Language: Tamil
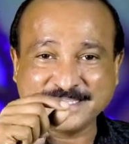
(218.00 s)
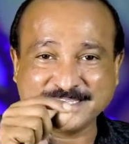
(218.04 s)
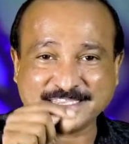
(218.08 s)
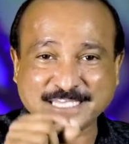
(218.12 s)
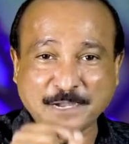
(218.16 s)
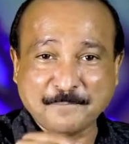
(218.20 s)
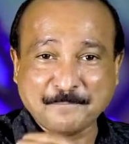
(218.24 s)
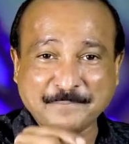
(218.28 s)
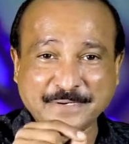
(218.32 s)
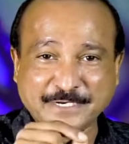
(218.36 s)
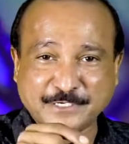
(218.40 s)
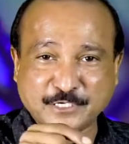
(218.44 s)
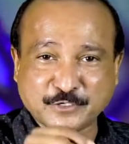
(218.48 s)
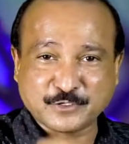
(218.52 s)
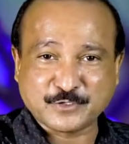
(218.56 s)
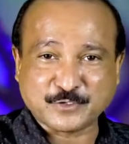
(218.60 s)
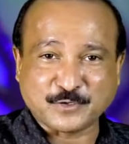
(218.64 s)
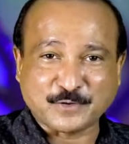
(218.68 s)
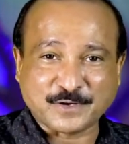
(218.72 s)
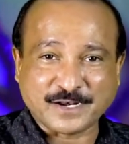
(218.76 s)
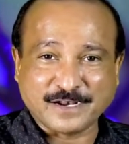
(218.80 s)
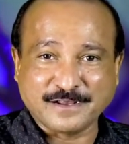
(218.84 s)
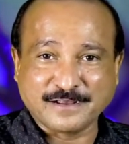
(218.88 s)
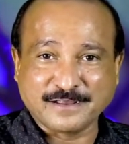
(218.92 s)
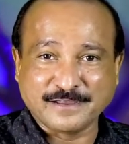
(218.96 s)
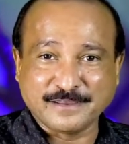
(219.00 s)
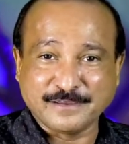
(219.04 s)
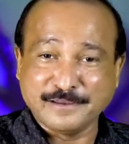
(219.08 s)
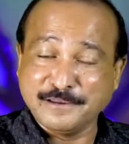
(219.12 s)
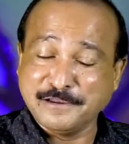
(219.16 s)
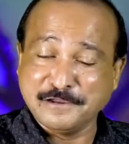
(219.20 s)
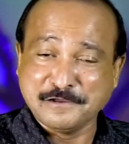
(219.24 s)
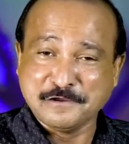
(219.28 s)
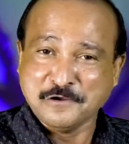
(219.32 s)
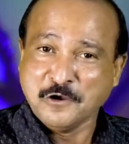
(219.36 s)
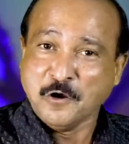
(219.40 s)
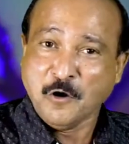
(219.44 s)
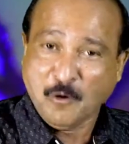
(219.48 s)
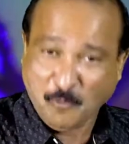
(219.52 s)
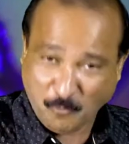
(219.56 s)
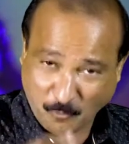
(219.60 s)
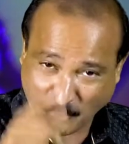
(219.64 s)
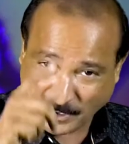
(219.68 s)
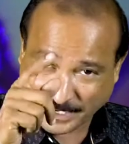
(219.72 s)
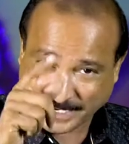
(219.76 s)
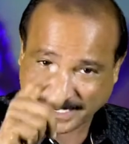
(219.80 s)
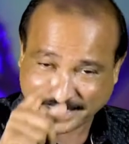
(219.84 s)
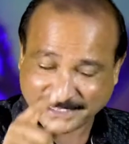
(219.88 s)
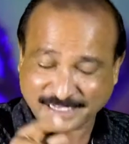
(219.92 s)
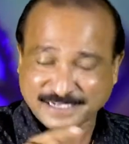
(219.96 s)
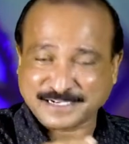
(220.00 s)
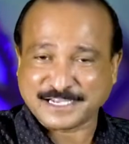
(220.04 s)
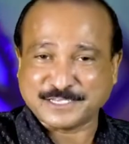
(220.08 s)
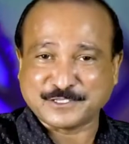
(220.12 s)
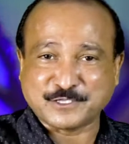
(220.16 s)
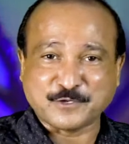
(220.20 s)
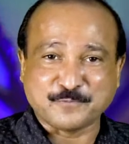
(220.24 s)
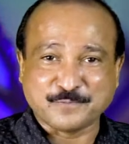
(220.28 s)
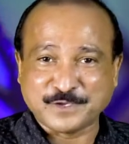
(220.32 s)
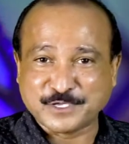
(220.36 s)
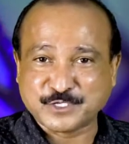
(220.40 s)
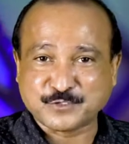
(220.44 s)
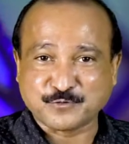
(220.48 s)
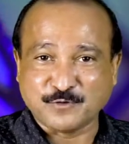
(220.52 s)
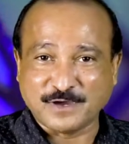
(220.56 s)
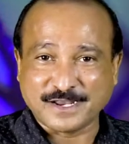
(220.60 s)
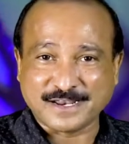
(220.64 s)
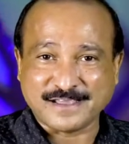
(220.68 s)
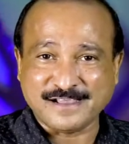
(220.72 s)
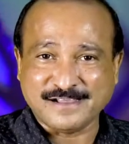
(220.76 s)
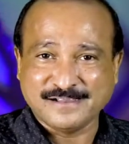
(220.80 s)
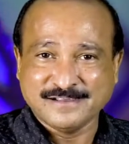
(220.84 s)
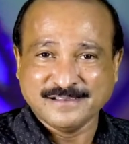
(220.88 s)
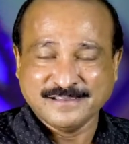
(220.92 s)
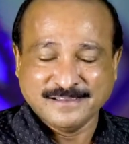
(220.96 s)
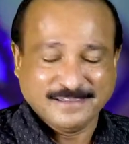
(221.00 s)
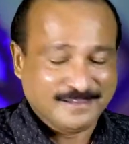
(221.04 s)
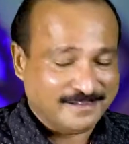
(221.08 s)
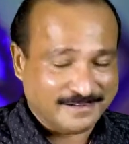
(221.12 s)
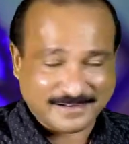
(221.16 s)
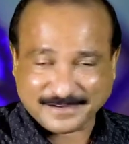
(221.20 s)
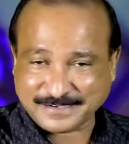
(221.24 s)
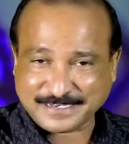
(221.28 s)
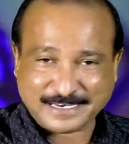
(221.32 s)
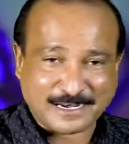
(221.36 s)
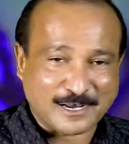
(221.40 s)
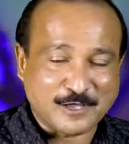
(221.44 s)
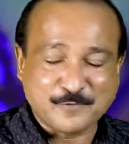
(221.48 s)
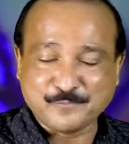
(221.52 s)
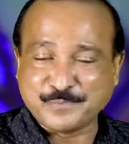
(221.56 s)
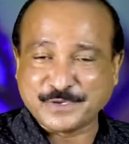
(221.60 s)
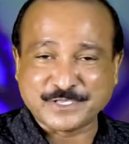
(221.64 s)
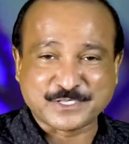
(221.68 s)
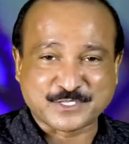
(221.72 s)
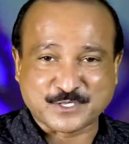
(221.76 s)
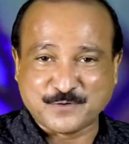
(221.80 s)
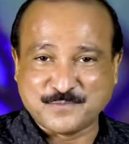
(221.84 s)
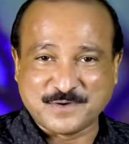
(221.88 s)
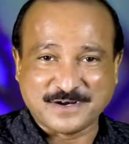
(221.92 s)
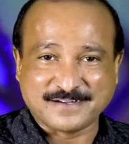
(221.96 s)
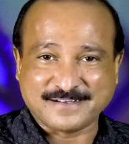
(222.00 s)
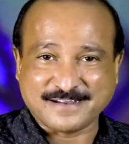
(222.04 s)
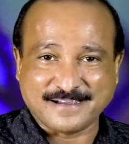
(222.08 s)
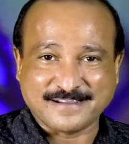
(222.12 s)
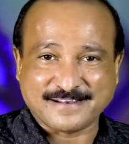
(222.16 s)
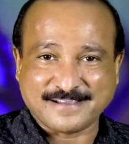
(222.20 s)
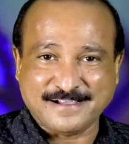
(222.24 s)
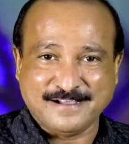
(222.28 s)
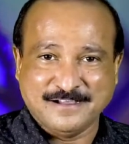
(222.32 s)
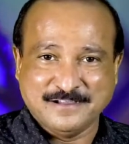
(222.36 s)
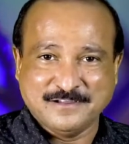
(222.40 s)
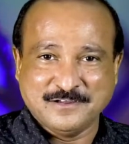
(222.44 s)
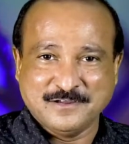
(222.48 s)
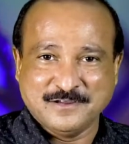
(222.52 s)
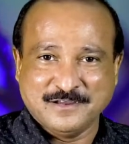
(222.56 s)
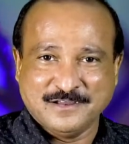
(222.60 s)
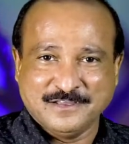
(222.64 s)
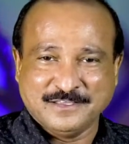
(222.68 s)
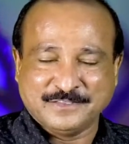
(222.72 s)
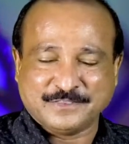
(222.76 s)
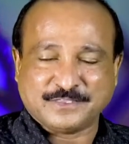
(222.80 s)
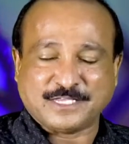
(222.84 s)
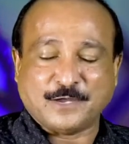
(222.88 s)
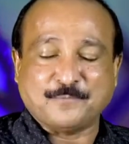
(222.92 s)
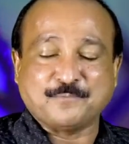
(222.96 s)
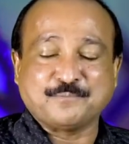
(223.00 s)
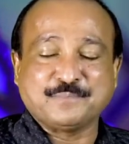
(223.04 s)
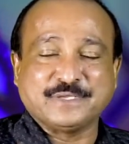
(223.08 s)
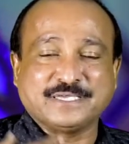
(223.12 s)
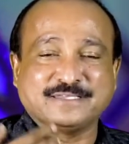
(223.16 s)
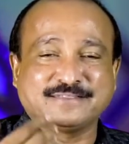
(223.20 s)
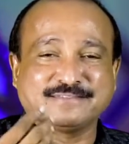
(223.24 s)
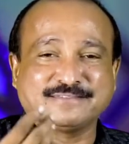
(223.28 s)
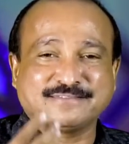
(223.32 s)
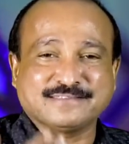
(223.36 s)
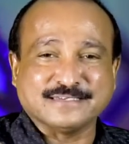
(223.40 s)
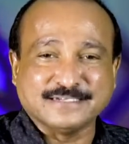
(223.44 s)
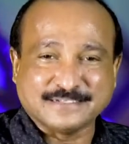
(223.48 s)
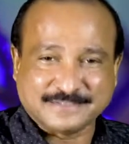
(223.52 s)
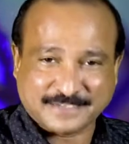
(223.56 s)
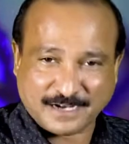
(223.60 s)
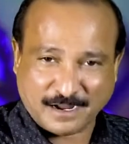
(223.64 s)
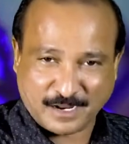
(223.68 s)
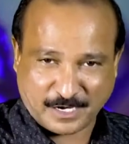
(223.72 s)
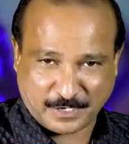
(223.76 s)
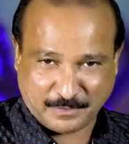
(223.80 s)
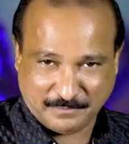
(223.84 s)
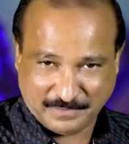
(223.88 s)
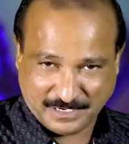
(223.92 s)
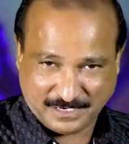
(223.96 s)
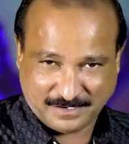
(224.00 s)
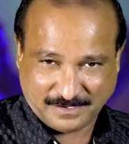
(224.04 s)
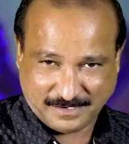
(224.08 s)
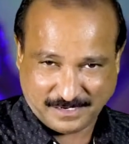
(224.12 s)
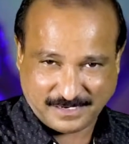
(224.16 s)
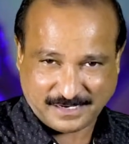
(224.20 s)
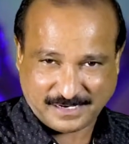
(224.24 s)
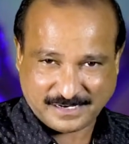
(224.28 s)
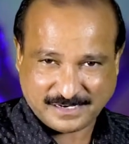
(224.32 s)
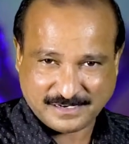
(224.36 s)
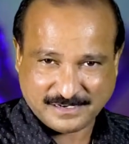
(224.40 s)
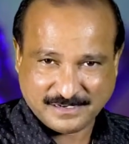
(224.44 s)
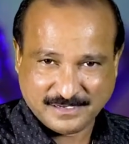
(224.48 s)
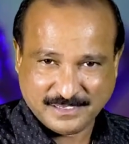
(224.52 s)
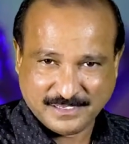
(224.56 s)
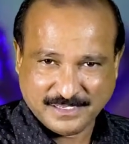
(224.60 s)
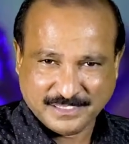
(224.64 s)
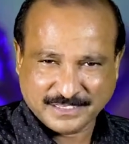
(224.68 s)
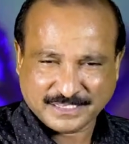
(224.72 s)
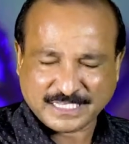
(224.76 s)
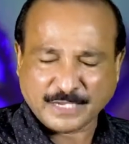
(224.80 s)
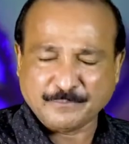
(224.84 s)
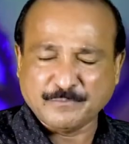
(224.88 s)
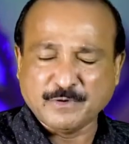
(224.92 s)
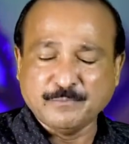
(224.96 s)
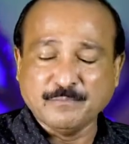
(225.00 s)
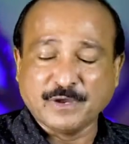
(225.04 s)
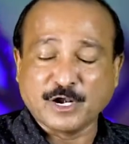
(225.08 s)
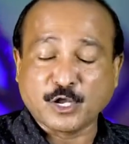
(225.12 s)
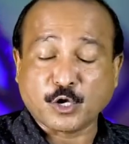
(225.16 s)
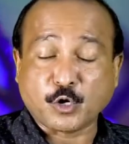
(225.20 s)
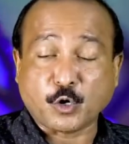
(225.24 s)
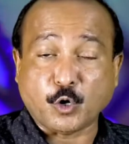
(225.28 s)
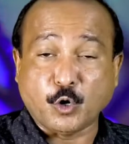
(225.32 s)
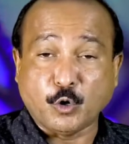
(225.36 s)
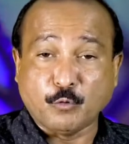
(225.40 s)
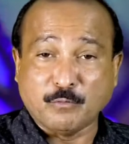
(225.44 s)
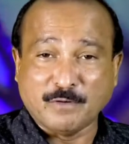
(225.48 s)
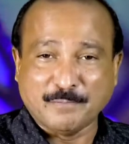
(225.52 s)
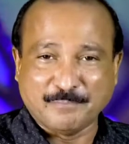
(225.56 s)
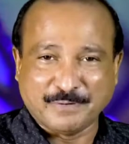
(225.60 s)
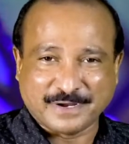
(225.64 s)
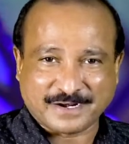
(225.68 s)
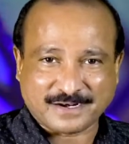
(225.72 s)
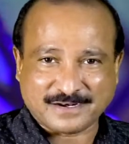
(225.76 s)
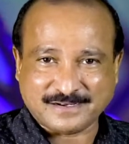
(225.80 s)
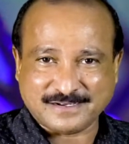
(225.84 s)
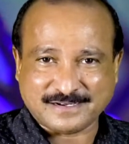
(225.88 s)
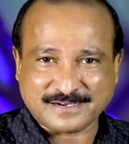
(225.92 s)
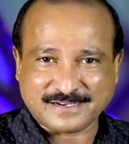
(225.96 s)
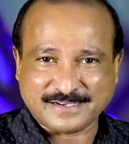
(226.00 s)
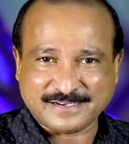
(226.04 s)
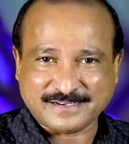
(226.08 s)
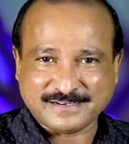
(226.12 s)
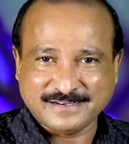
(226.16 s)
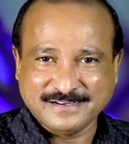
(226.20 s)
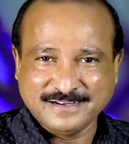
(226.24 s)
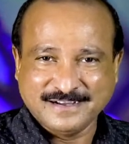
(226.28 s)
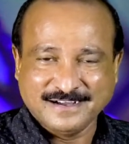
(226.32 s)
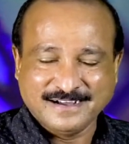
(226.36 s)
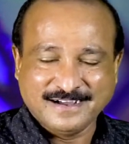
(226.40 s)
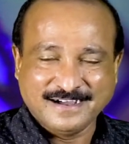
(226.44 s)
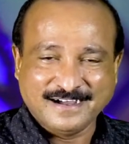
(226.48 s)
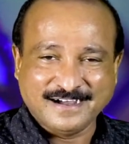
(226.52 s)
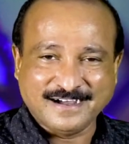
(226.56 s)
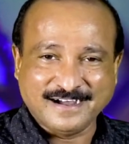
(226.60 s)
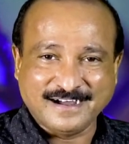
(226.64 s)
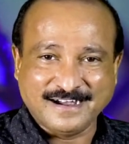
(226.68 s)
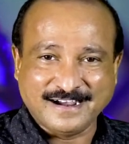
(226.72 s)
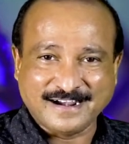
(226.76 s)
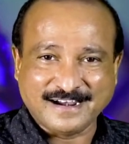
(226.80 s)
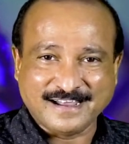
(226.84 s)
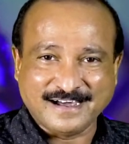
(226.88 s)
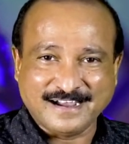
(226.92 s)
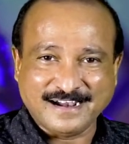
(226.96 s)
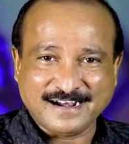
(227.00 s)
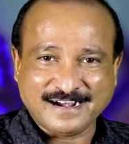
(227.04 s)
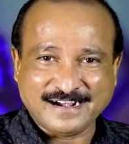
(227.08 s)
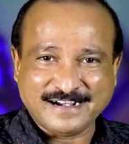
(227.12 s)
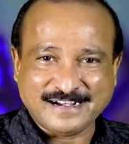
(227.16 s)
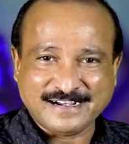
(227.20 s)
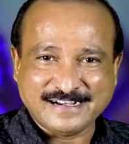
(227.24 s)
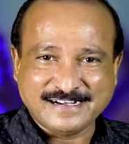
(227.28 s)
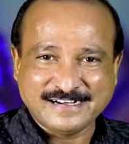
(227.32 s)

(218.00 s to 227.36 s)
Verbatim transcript: தம்பிகிட்ட சொல்கிறாங்க ஏன் உன்ட்ட தான் கற்று பேசுவாரா எங்கிட்டலாம் பேச மாட்டாரா தம்பியை திட்ட ஆரம்பிக்கிறாங்க தம்பி மேலே கோபப்படுறாங்க ஆனால்